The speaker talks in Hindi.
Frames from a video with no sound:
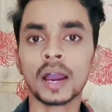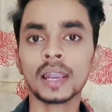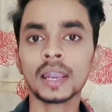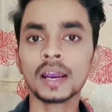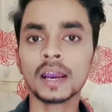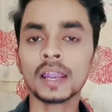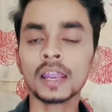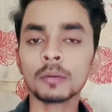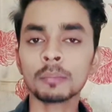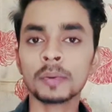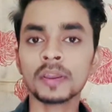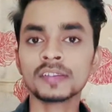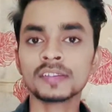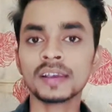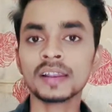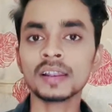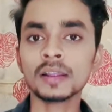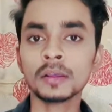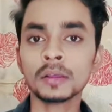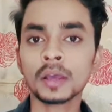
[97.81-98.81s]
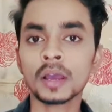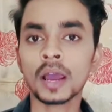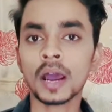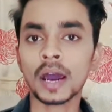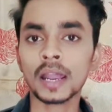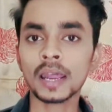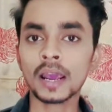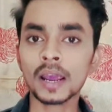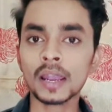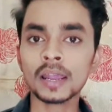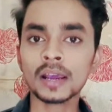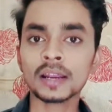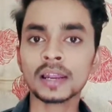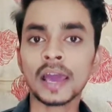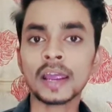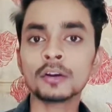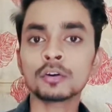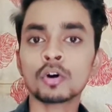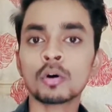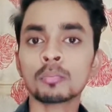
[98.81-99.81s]
अलग अलग पिक्सल अलग अलग
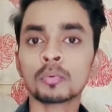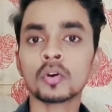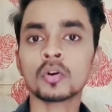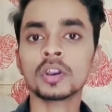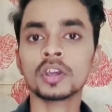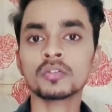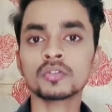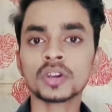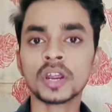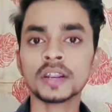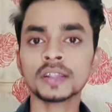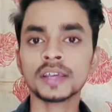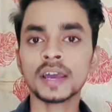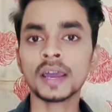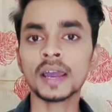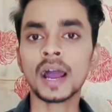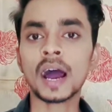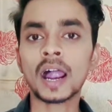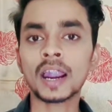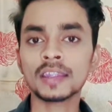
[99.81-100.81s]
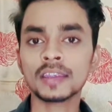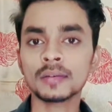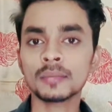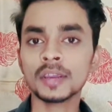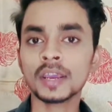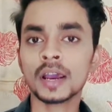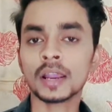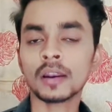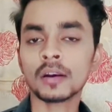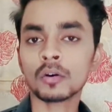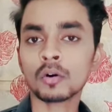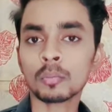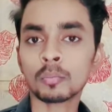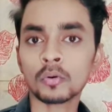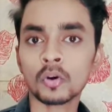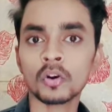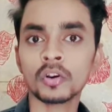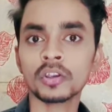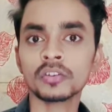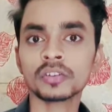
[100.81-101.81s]
लाइट को प्रोड्यूस करता है आरजीबी कलर को
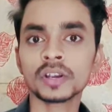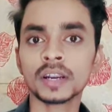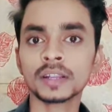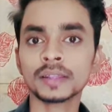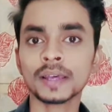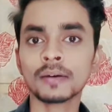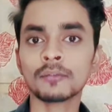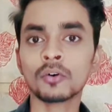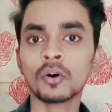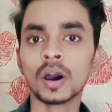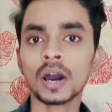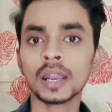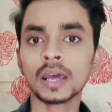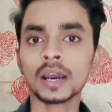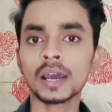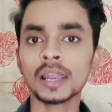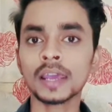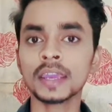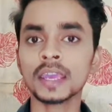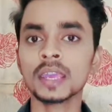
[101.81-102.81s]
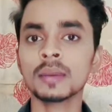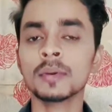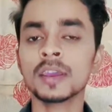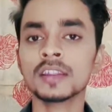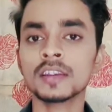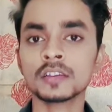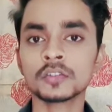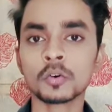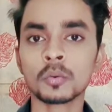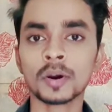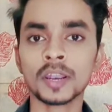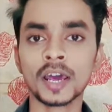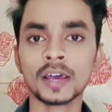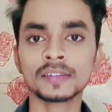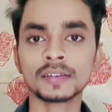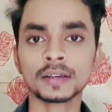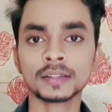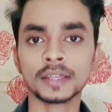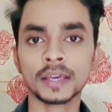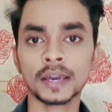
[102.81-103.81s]
प्रोड्यूस करता है वो अलग अलग इमेजेस को बना
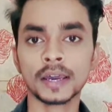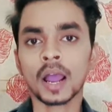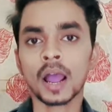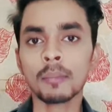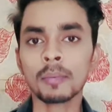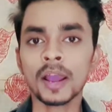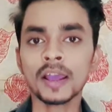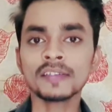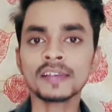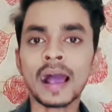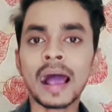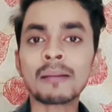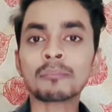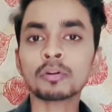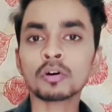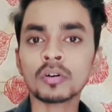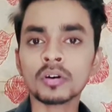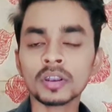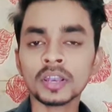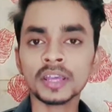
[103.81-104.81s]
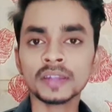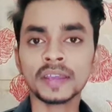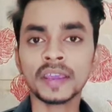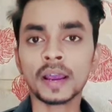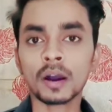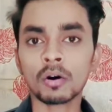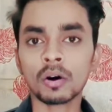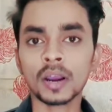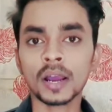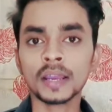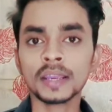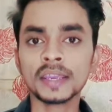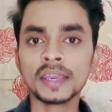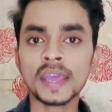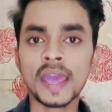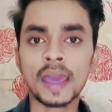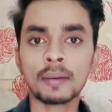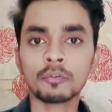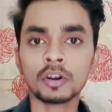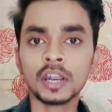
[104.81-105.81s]
सकता है अब गाइज आप लोगों ने देखा होगा
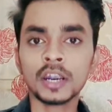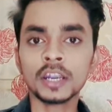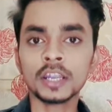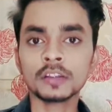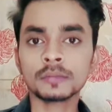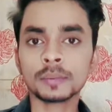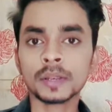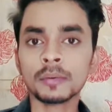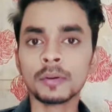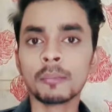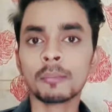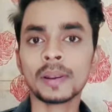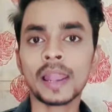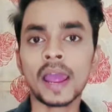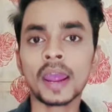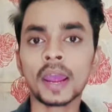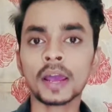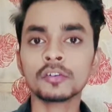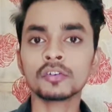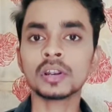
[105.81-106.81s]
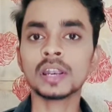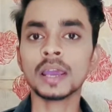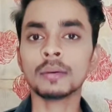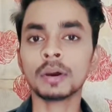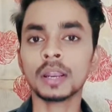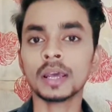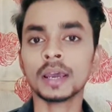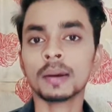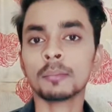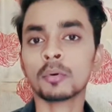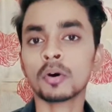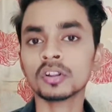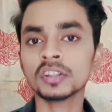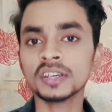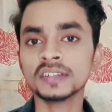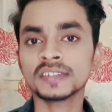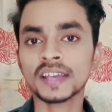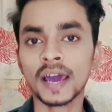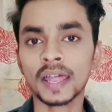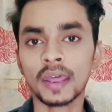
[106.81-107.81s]
कि एमुलेट डिस्प्ले में ब्लैक का जो लेवल है
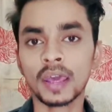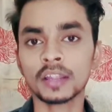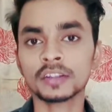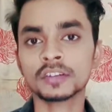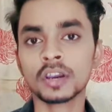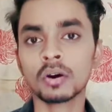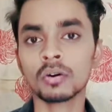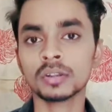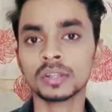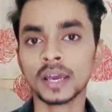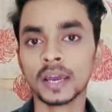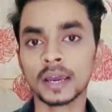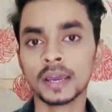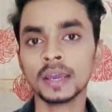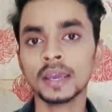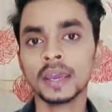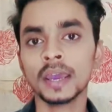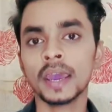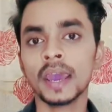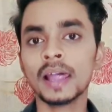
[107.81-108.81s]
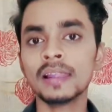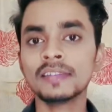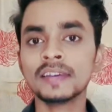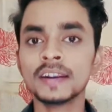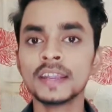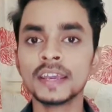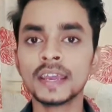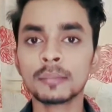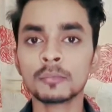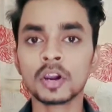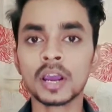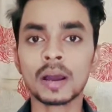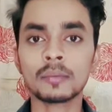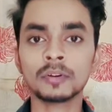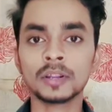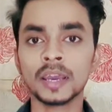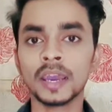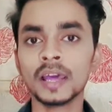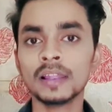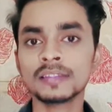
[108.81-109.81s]
बहुत ही ज्यादा अच्छा होता है एलसीडी के
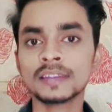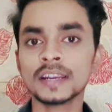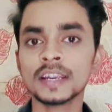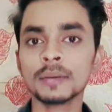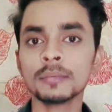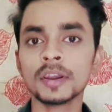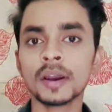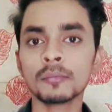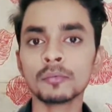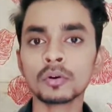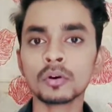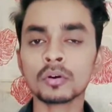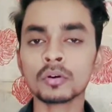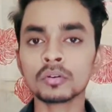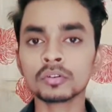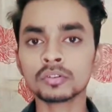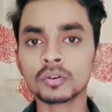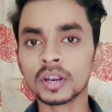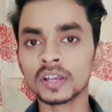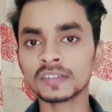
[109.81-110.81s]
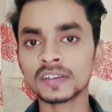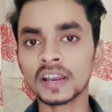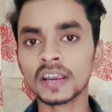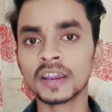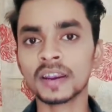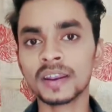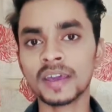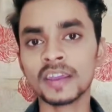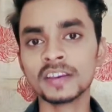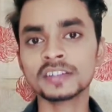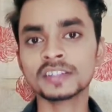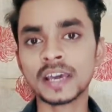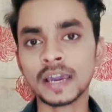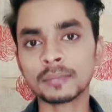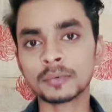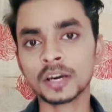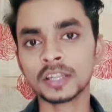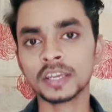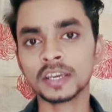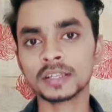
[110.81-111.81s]
मुकाबले एलसीडी में हम लोगों को थोड़ा सा ग्रेज
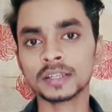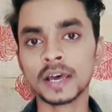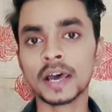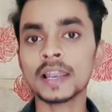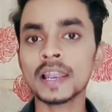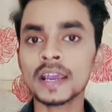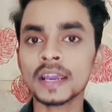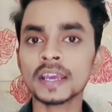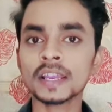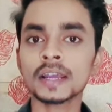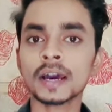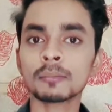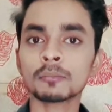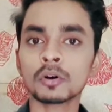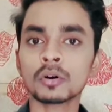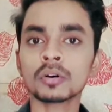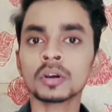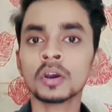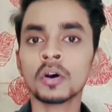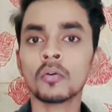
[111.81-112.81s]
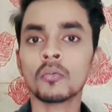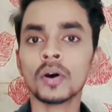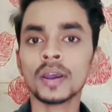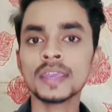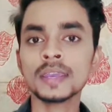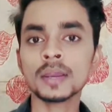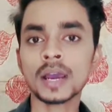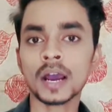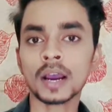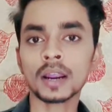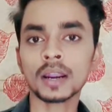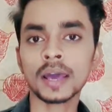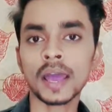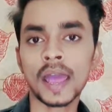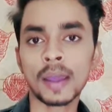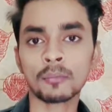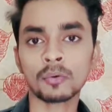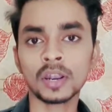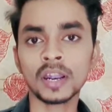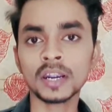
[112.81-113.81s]
टाइप का दिखता है लेकिन हम लोग वही अगर
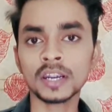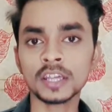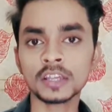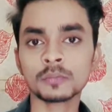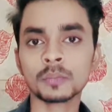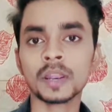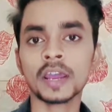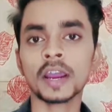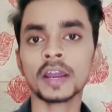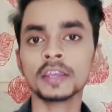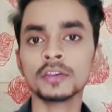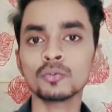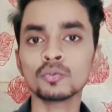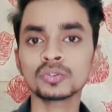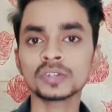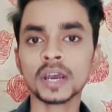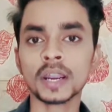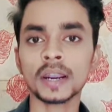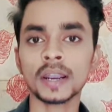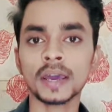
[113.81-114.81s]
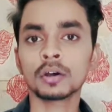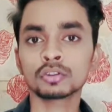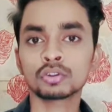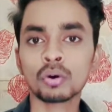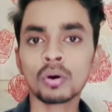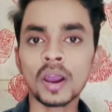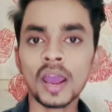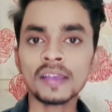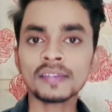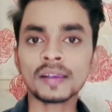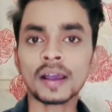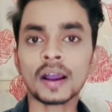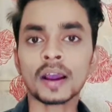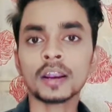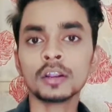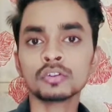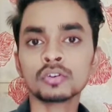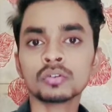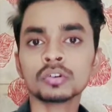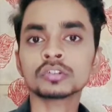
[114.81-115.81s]
एमुलेट डिस्प्ले का यूज कर रहे हैं तो गाइज
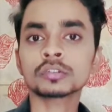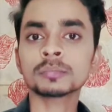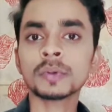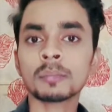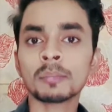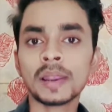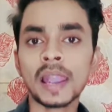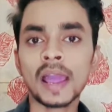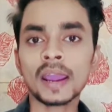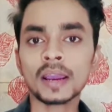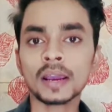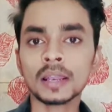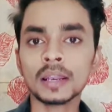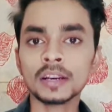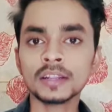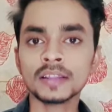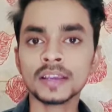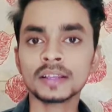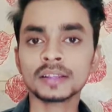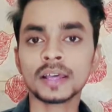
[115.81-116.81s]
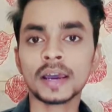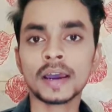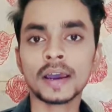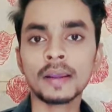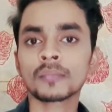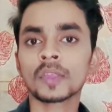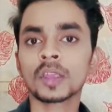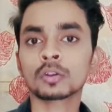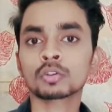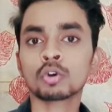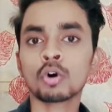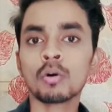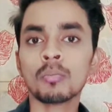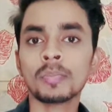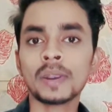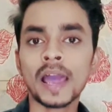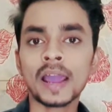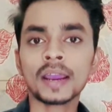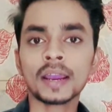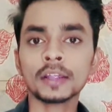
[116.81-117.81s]
अगर जो उसमें ब्लैक कलर दिखता है तो
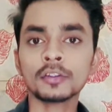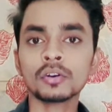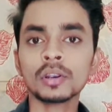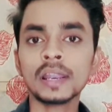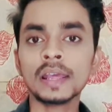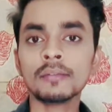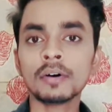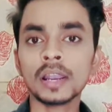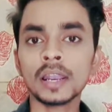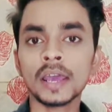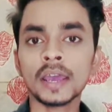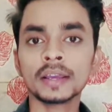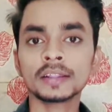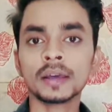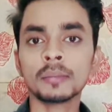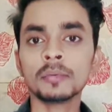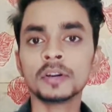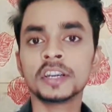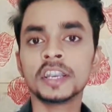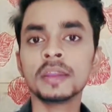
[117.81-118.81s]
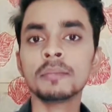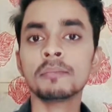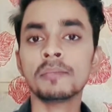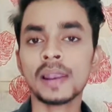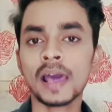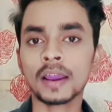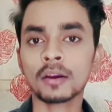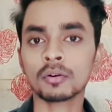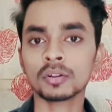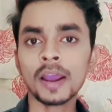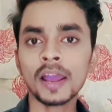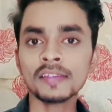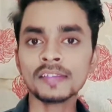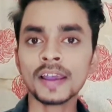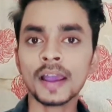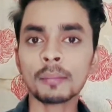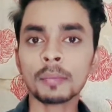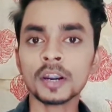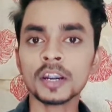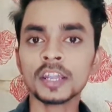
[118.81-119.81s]
ब्लैक का जो लेवल है एकदम डीप ब्लैक होता है
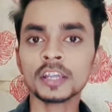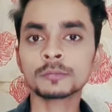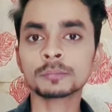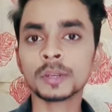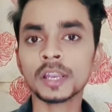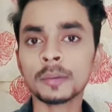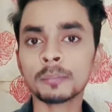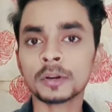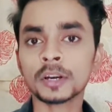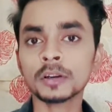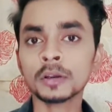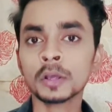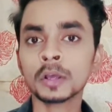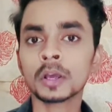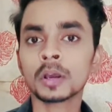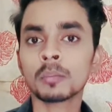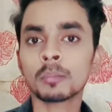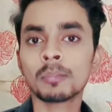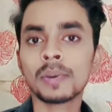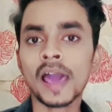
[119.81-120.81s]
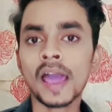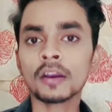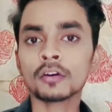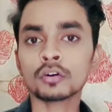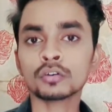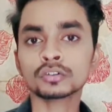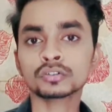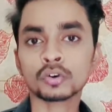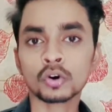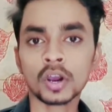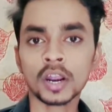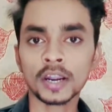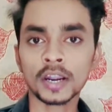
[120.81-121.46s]
यहाँ पर डिस्प्ले पर ब्लैक को शो